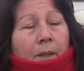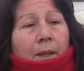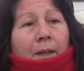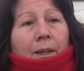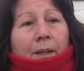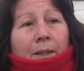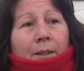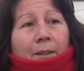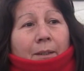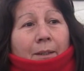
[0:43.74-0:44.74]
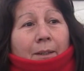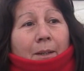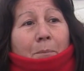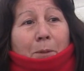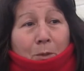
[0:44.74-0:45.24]

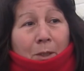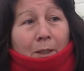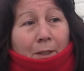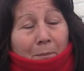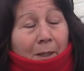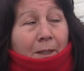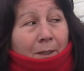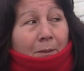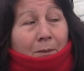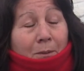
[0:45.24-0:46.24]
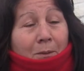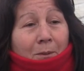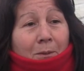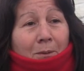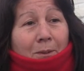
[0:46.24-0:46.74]
las personas de la máquina lo,